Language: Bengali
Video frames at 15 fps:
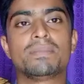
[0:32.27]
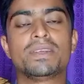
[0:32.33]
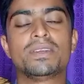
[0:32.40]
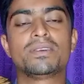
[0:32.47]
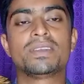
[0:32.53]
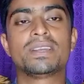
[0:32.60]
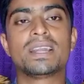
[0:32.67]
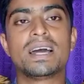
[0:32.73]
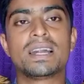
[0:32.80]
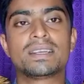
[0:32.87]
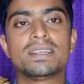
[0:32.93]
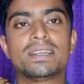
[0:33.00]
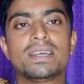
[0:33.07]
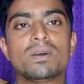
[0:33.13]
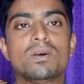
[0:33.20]
ভিডিওটি না
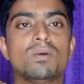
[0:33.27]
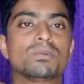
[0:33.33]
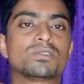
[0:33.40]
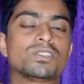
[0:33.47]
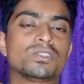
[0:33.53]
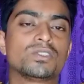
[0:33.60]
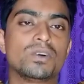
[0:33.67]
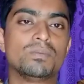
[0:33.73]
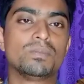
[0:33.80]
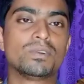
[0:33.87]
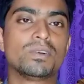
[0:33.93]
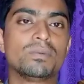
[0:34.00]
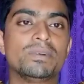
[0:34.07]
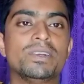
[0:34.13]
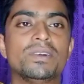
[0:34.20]
টেনে অবশ্যই
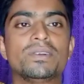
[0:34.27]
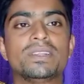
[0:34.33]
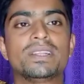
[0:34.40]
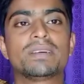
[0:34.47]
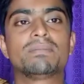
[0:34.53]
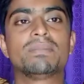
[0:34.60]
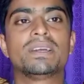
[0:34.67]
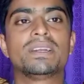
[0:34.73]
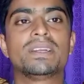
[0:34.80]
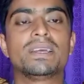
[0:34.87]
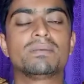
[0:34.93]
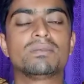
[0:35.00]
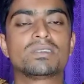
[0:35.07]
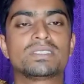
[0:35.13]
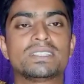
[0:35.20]
সম্পূর্ণ ভিডিওটি দেখবেন
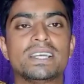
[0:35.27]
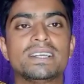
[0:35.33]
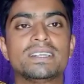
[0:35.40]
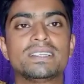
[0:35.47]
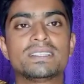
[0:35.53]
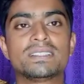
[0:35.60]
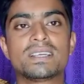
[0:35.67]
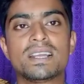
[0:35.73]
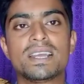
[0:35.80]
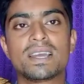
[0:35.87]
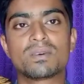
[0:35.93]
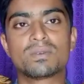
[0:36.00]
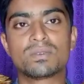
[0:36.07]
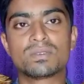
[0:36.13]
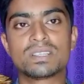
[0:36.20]
এবং চ্যানেলটিতে যারা
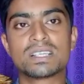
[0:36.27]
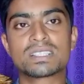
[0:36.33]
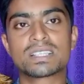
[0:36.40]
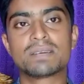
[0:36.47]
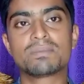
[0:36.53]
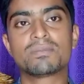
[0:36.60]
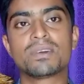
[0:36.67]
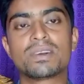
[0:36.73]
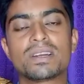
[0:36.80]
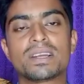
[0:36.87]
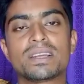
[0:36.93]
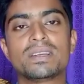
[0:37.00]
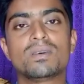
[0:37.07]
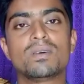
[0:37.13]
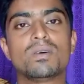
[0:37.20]
এখনও সাবস্ক্রাইব করেন
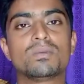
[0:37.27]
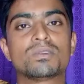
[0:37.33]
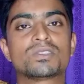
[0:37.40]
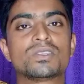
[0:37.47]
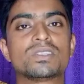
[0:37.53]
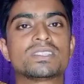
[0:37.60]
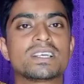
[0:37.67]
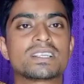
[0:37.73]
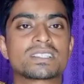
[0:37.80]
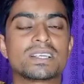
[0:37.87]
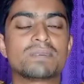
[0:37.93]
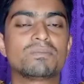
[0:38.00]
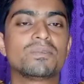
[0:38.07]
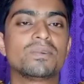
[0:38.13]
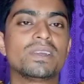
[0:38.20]
নাই অবশ্যই
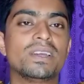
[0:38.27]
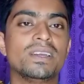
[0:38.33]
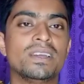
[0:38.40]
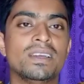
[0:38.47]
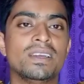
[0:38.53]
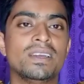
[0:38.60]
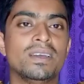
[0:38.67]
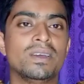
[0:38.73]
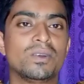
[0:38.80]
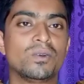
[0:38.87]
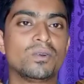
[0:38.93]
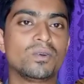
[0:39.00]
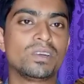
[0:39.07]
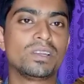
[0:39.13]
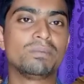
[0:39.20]
সাবস্ক্রাইব করে
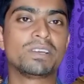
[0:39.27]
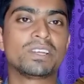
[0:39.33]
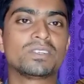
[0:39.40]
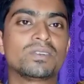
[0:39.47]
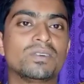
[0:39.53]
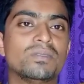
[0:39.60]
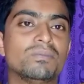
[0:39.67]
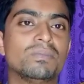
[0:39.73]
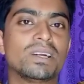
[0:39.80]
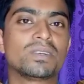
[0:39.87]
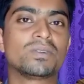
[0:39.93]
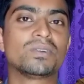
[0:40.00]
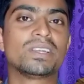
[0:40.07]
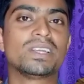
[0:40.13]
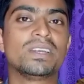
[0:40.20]
নোটিফিকেশন
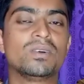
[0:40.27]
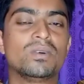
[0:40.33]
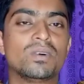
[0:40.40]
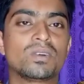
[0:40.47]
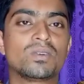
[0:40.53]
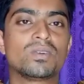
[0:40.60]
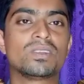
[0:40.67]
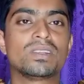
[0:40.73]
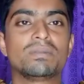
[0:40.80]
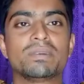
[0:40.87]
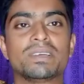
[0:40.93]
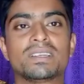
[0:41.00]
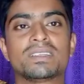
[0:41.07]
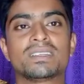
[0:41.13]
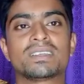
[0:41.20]
বাটনটি অন করে
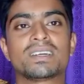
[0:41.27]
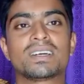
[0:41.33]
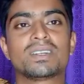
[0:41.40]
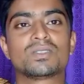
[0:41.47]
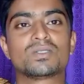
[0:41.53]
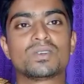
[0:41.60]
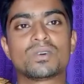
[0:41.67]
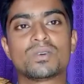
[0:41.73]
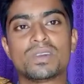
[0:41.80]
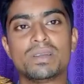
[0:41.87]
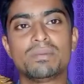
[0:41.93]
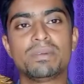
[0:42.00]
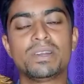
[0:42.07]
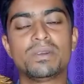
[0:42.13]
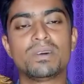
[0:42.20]
দেবেন কারণ
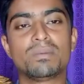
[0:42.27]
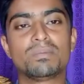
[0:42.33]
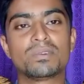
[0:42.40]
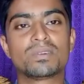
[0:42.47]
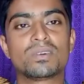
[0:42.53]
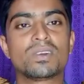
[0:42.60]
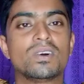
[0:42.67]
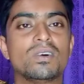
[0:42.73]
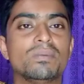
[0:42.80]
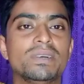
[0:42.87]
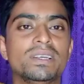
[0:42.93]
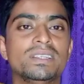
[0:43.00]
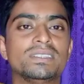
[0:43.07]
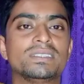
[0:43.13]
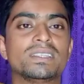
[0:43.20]
যখনই ভিডিও আপলোড করা
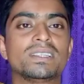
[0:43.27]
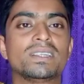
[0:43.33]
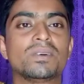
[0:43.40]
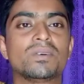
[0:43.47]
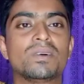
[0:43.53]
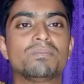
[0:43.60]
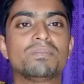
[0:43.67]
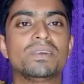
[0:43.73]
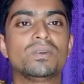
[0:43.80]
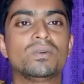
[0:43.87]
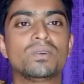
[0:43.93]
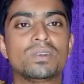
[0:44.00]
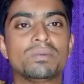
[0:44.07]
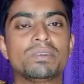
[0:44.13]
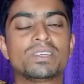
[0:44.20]
হবে যাতে করে আপনি
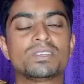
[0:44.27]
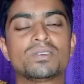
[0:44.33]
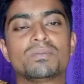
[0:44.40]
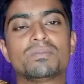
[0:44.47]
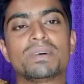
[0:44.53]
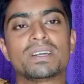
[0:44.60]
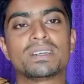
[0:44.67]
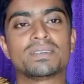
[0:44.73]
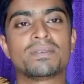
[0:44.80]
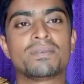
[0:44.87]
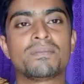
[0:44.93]
নোটিফিকেশন পান